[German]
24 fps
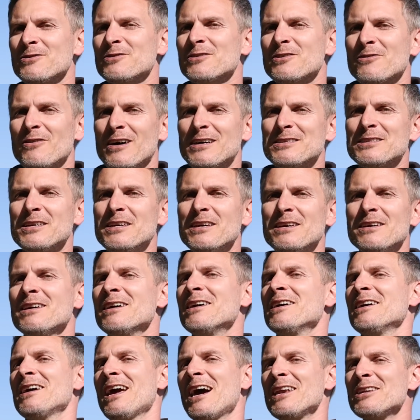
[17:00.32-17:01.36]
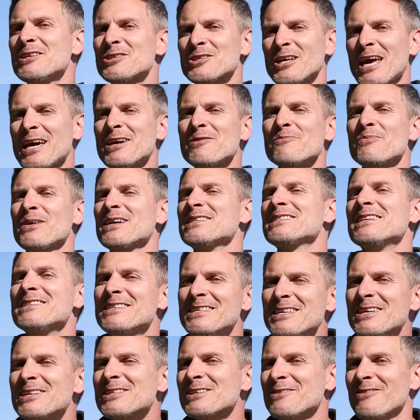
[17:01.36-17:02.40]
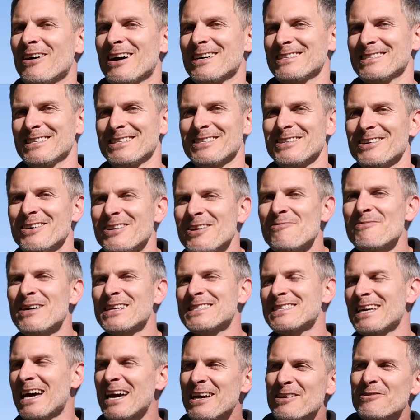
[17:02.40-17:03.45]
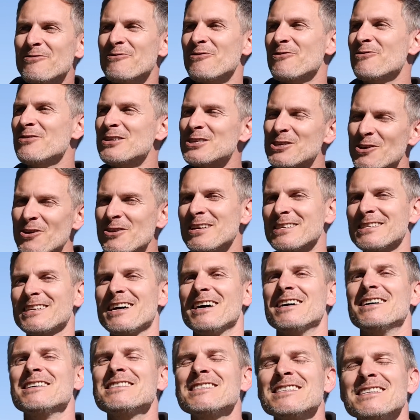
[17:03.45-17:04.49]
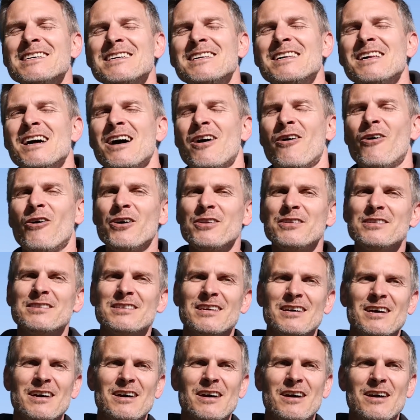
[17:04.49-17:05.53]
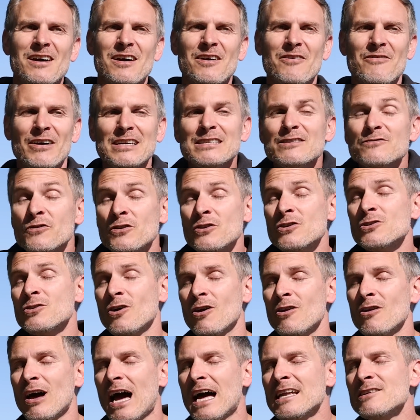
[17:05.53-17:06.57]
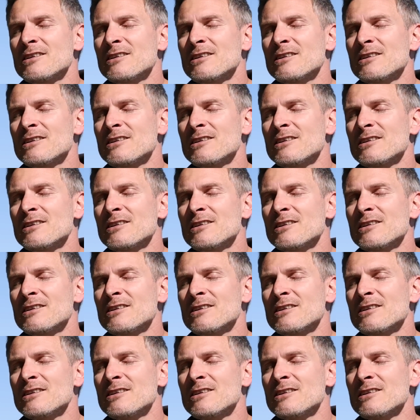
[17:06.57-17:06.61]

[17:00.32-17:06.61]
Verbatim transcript: und quasi ja, die Strecke präsentiert quasi, so nochmal zeigt, wie schön das da ist und äh, was für eine tolle